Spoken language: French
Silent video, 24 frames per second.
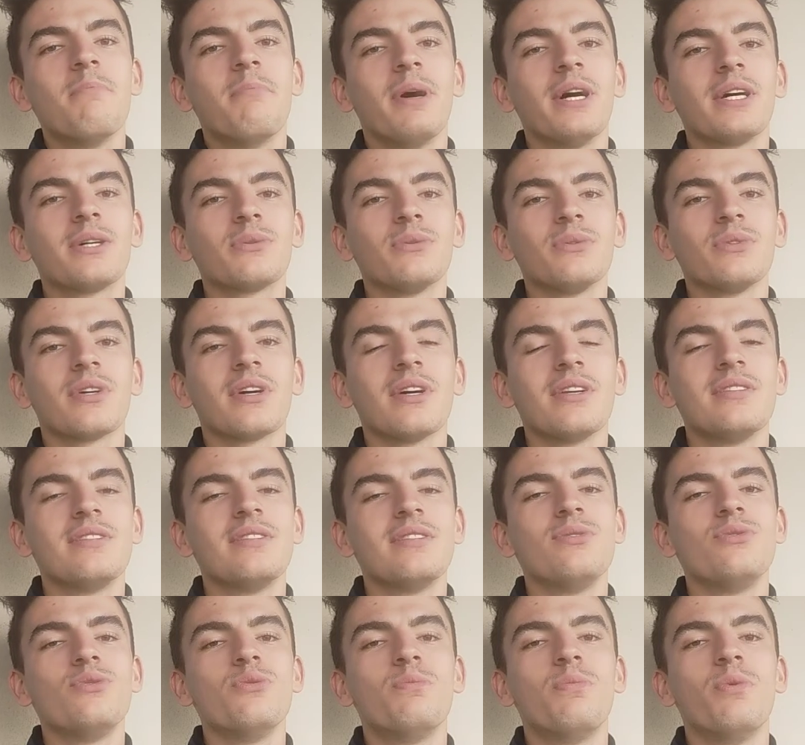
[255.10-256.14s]
Par contre,
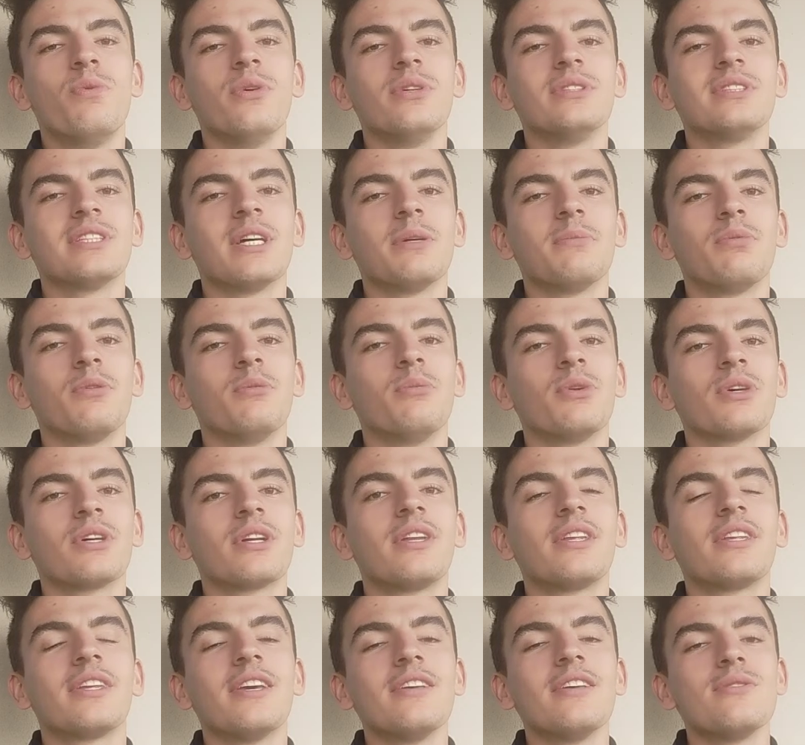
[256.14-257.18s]
si tu tu peux simplement
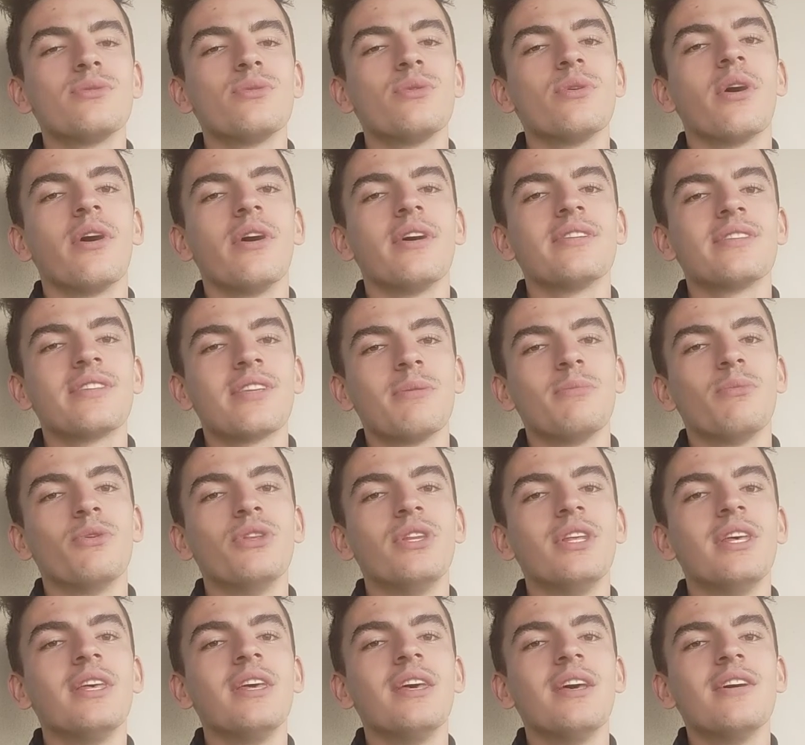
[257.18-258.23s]
cliquer sur
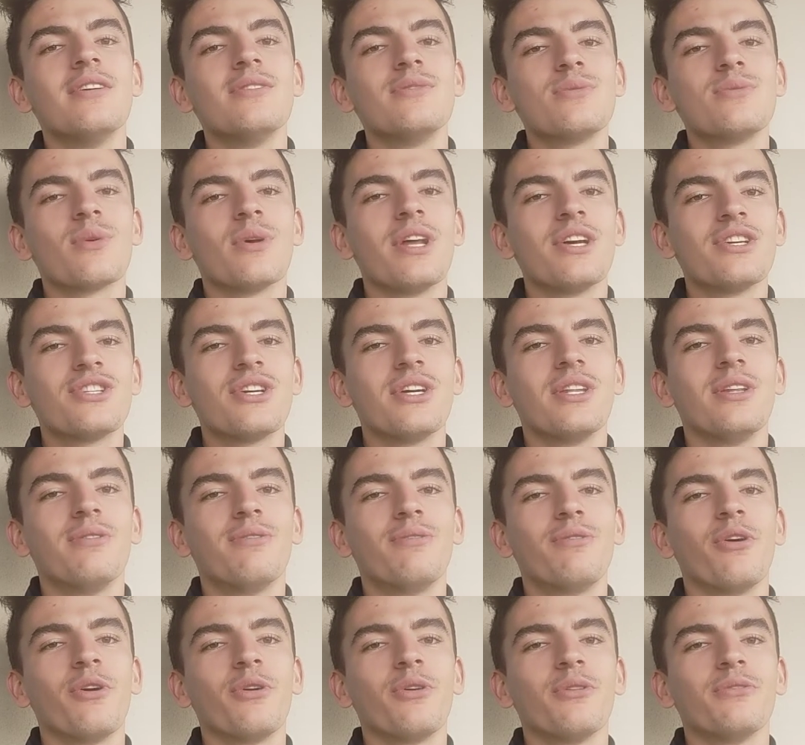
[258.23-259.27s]
s'abonner sur la chaîne
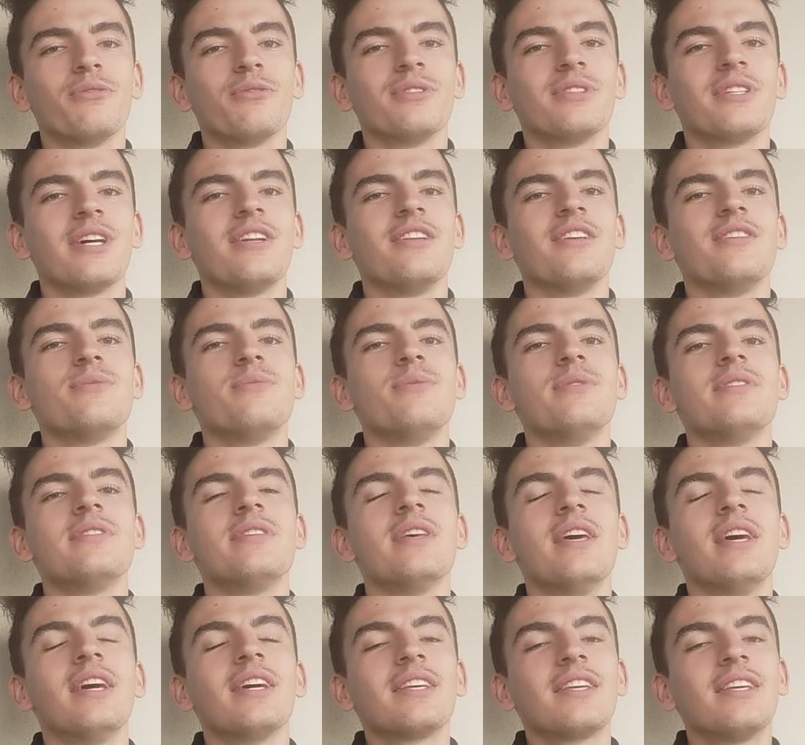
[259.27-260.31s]
Florian Frontal des Suisses,
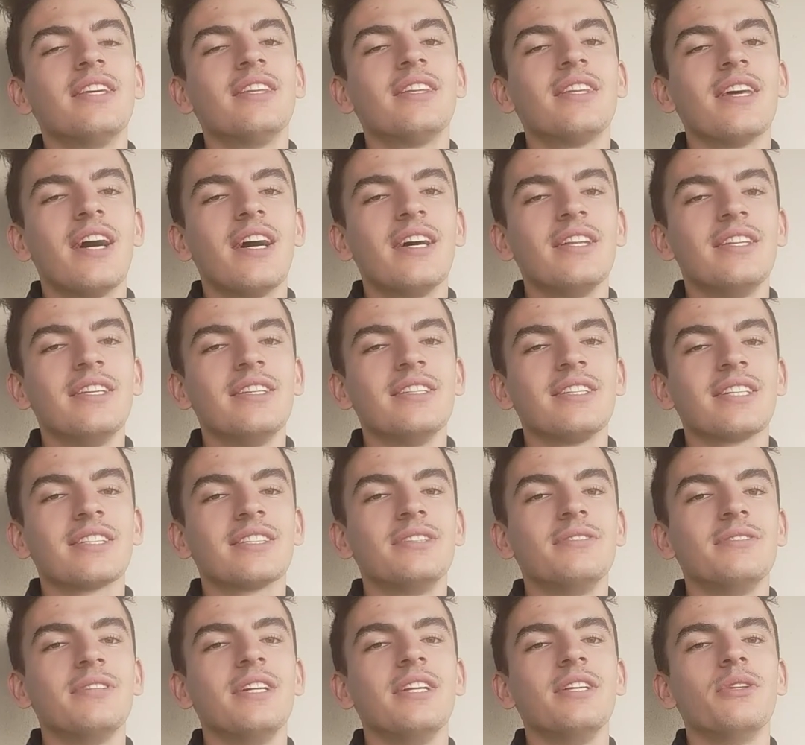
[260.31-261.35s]
quitte à
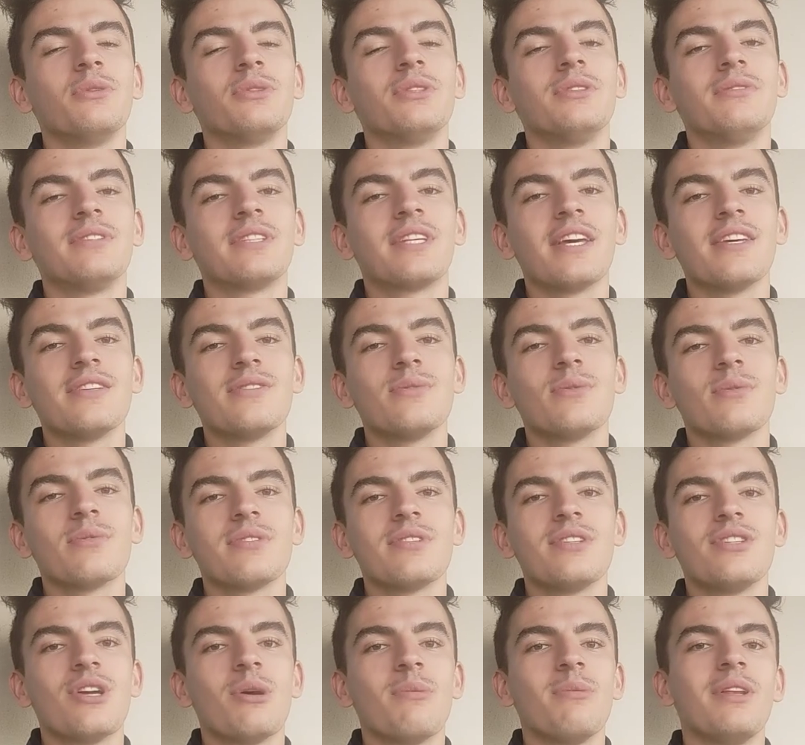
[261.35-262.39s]
désactiver les notifications
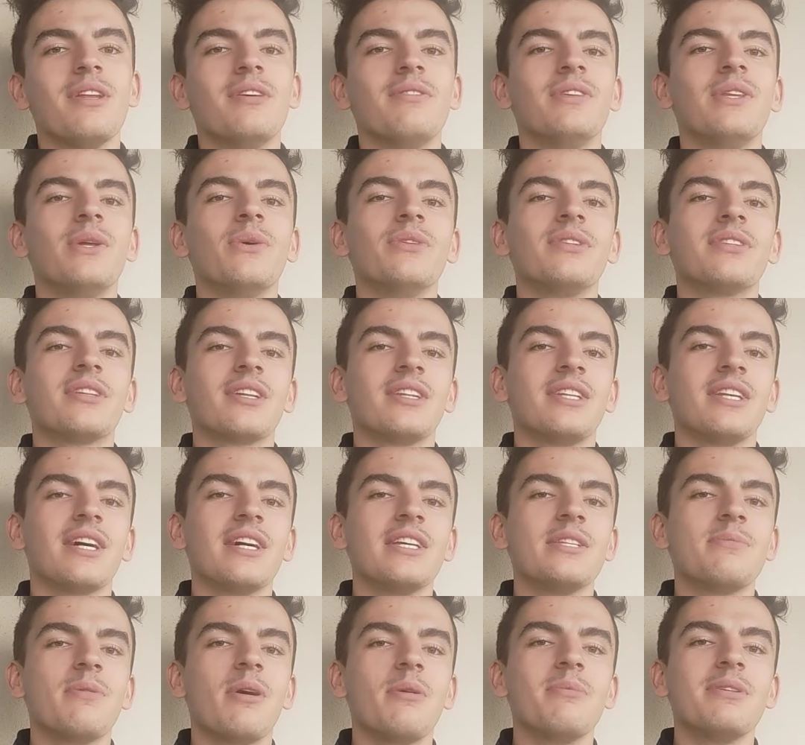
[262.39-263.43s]
si jamais les vidéos ne
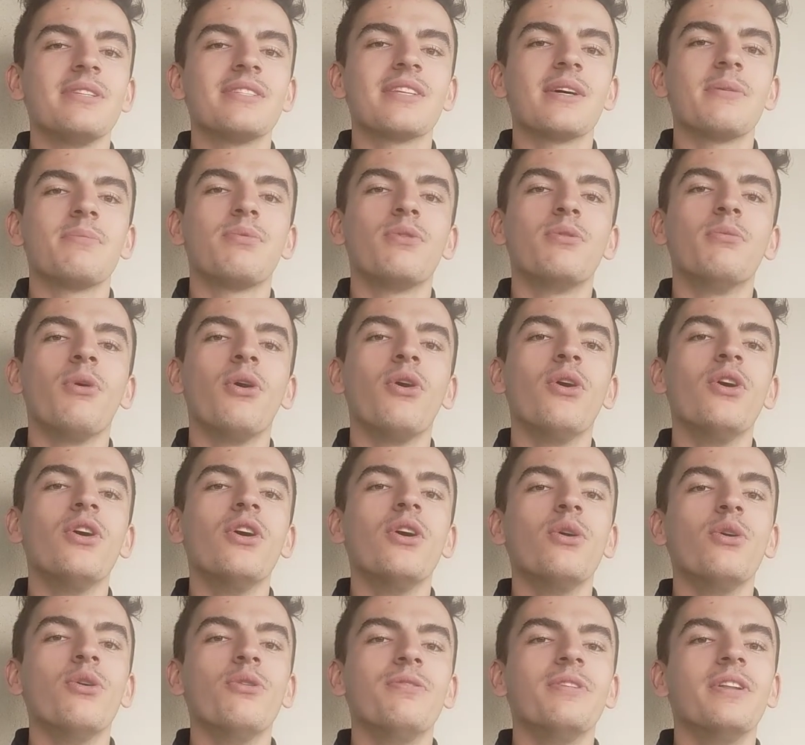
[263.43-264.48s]
t'intéressent pas, mais simplement
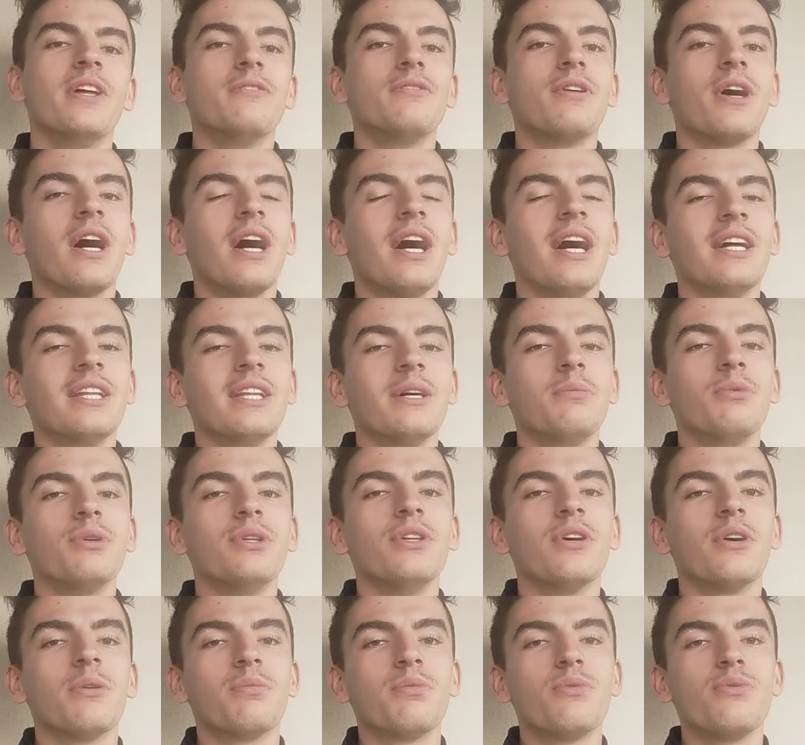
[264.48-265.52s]
le fait d'avoir un
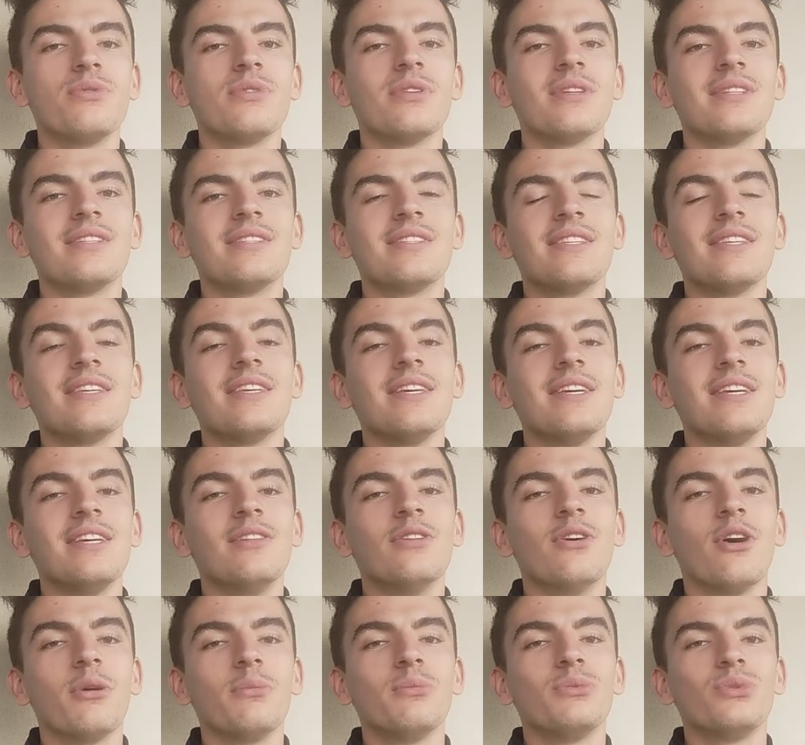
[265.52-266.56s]
abonné en plus, c'est
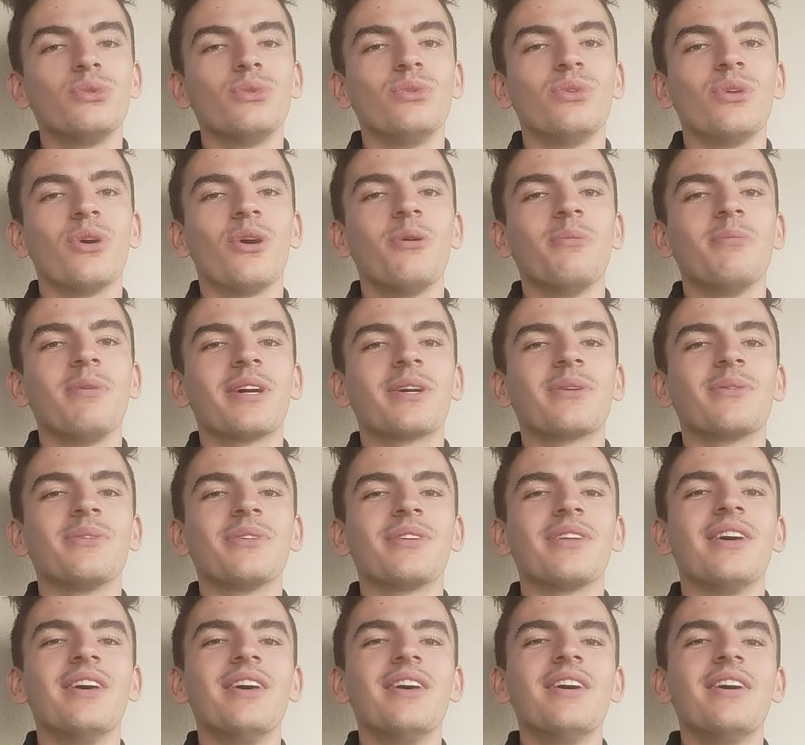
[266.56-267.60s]
énorme, tu ne te rends pas
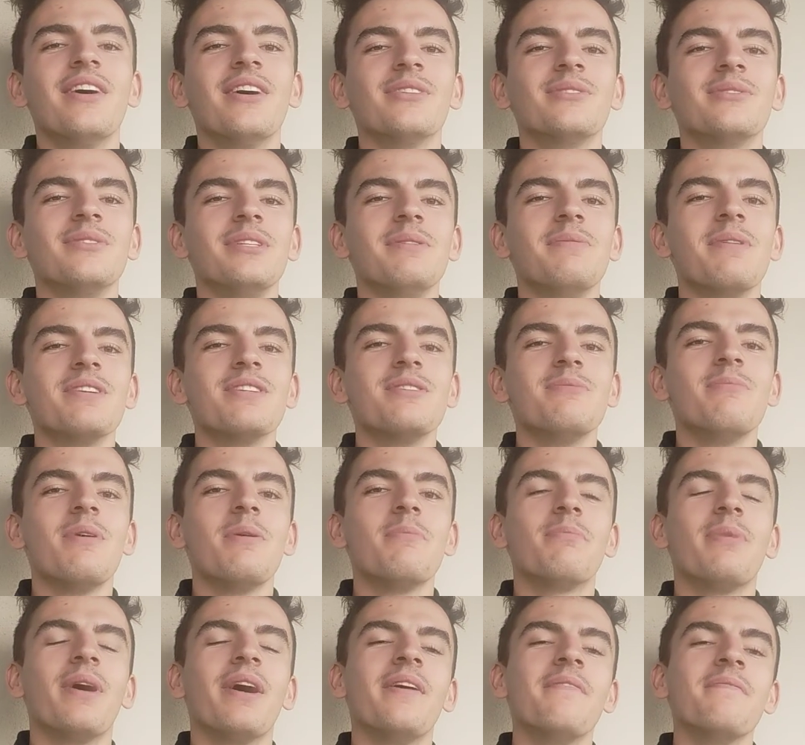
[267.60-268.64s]
compte, euh, tu n'imagines
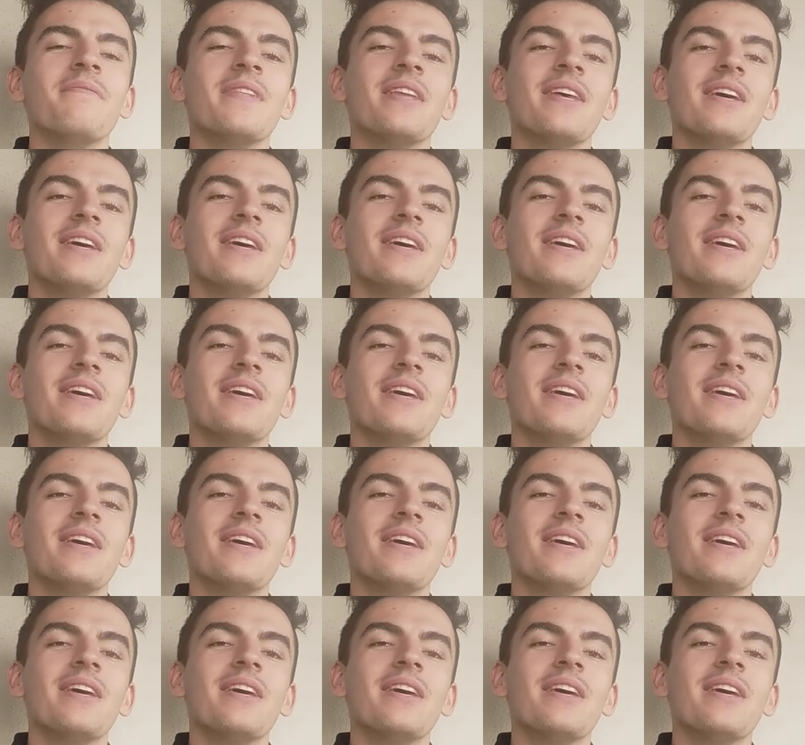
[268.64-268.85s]
même pas.